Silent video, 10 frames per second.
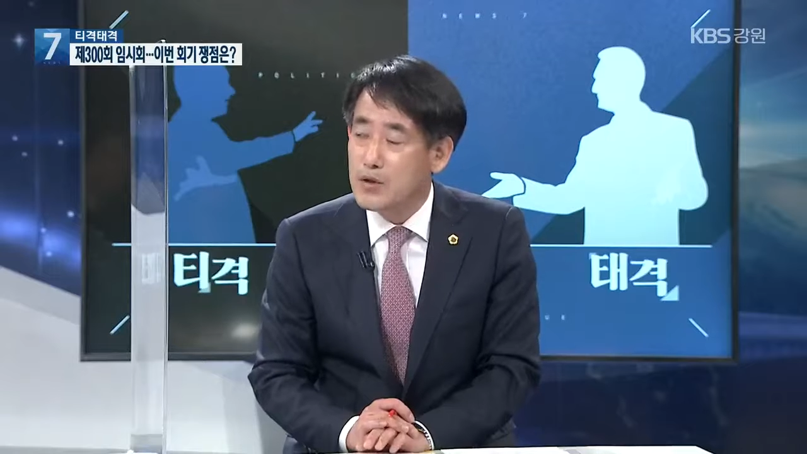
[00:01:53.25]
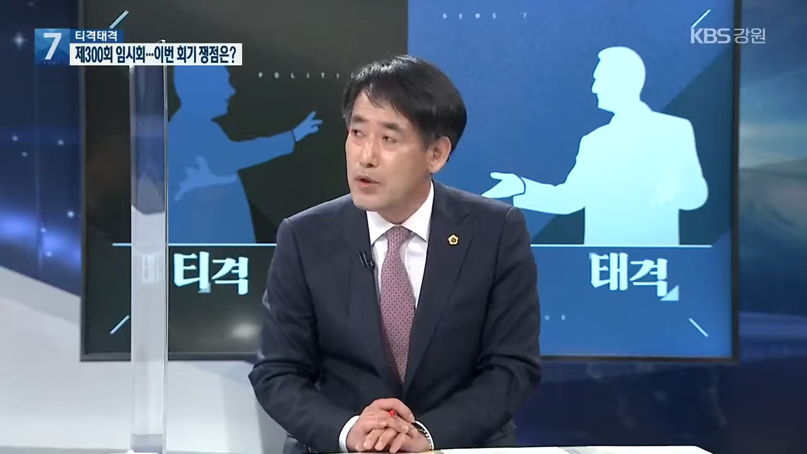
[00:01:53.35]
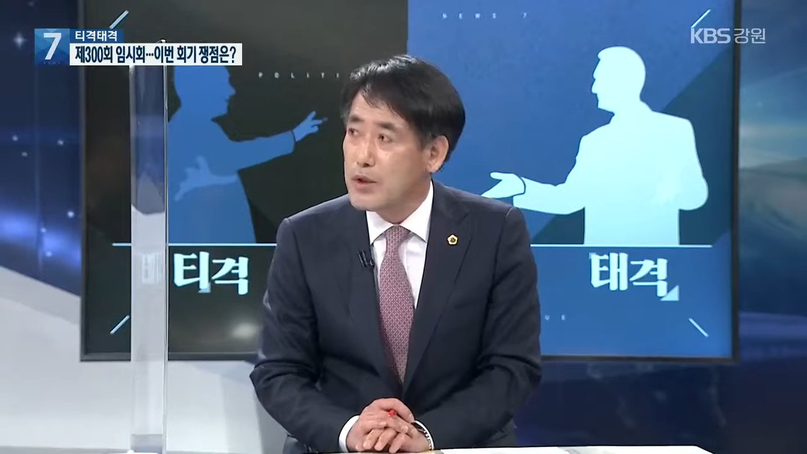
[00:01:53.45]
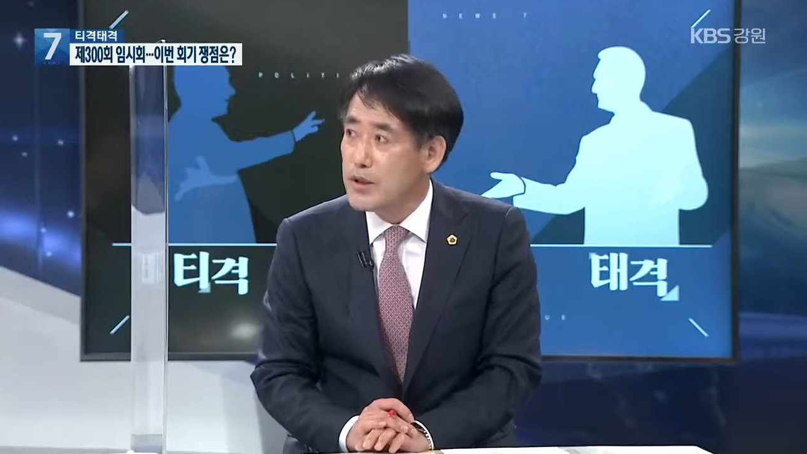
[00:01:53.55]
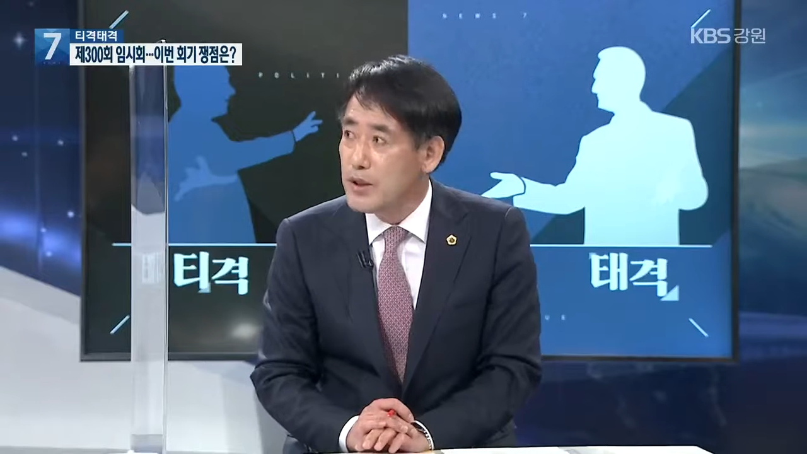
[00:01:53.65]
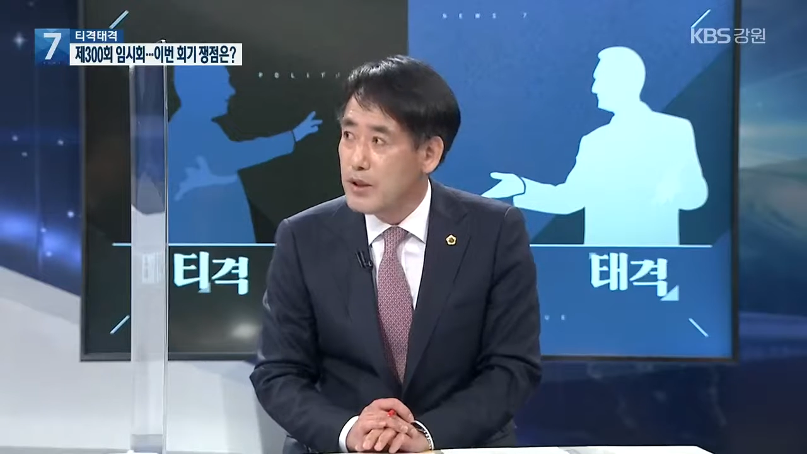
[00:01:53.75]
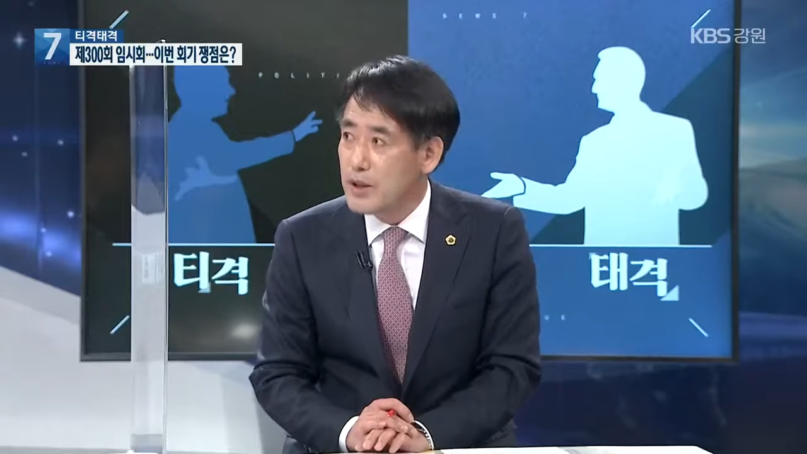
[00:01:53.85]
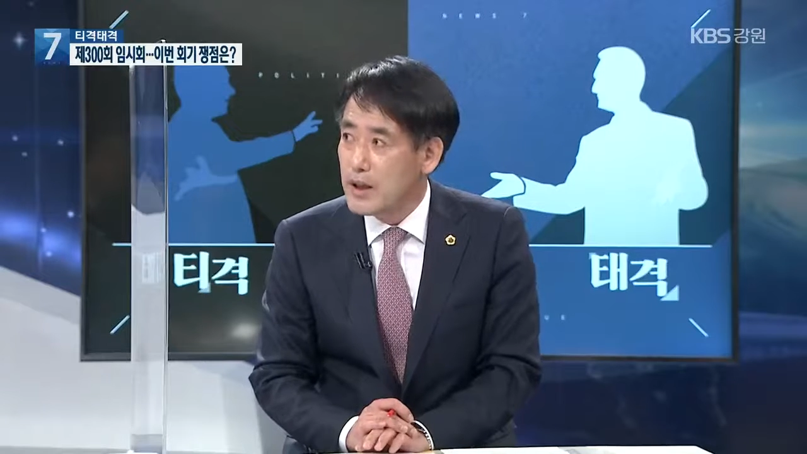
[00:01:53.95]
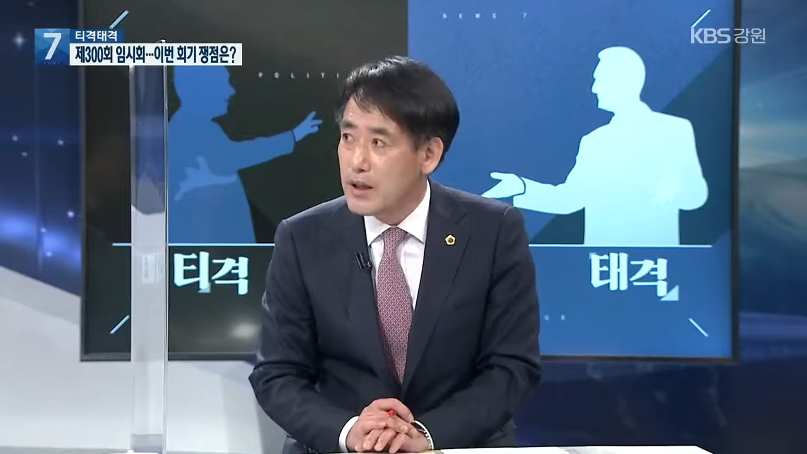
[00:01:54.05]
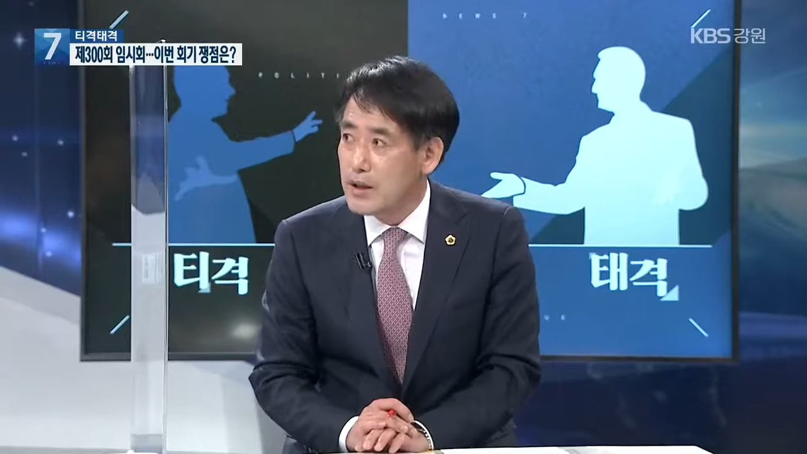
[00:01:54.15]
최종
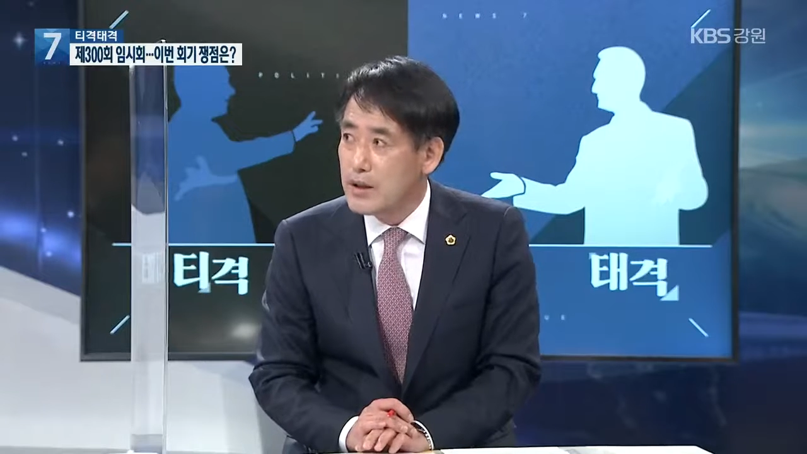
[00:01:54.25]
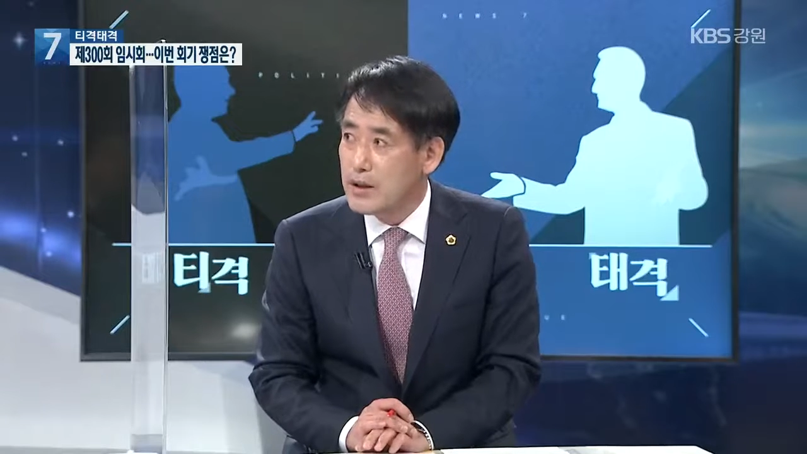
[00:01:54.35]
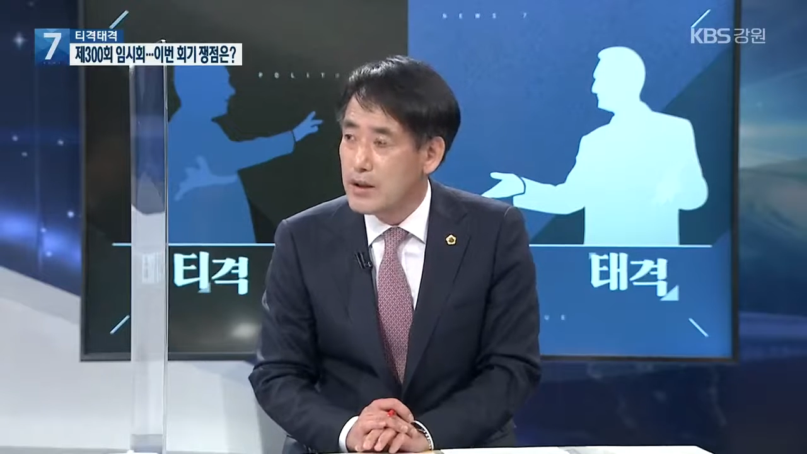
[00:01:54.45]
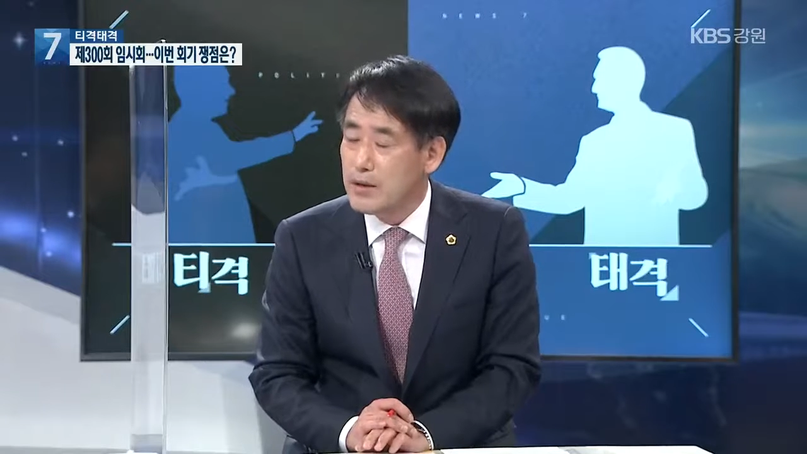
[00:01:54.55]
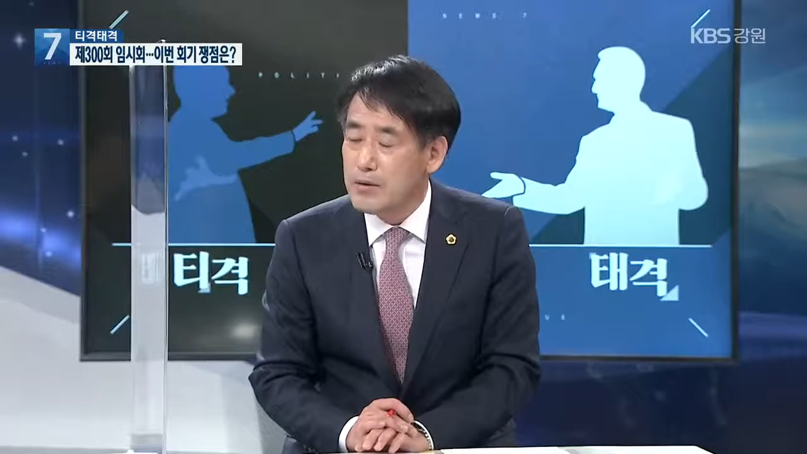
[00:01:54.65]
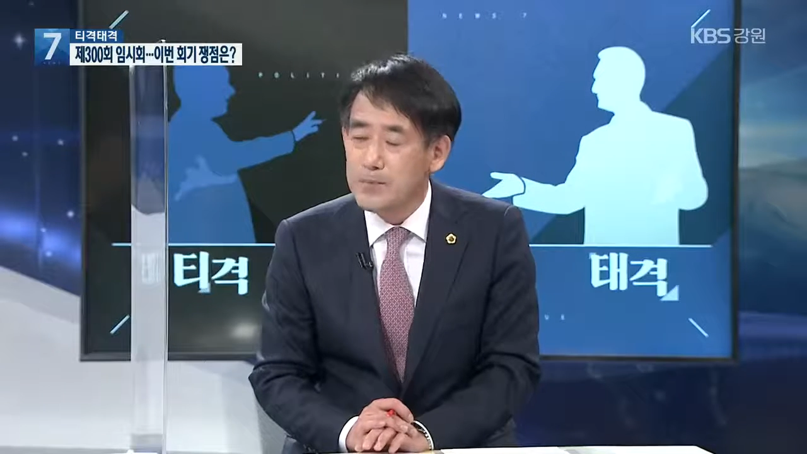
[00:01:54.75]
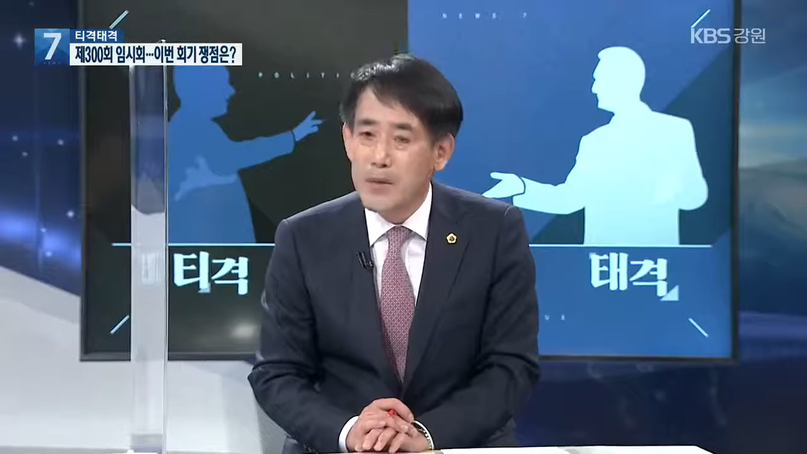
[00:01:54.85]
의결을 하게 되는데요.